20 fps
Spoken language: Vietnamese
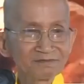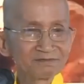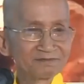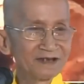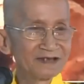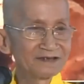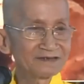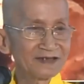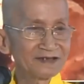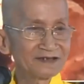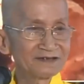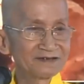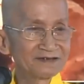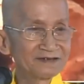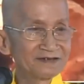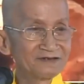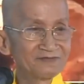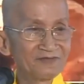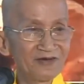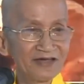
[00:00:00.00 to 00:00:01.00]
dứt để
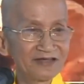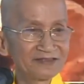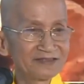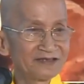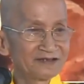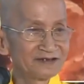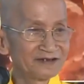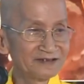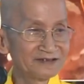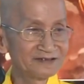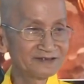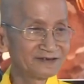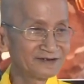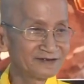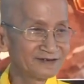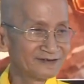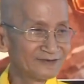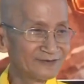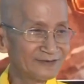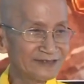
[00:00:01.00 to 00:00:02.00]
thầy đi về thì nghỉ
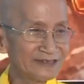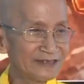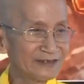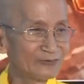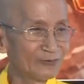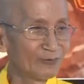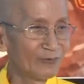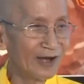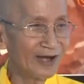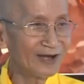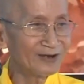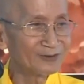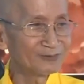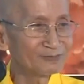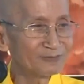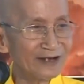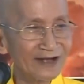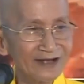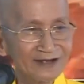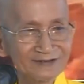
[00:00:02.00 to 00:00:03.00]
chứ nói nhiều quá
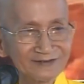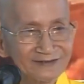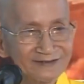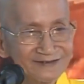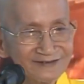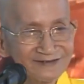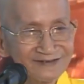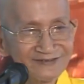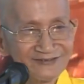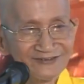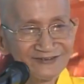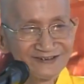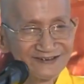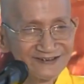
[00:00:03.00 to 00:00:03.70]
cũng khang tiếng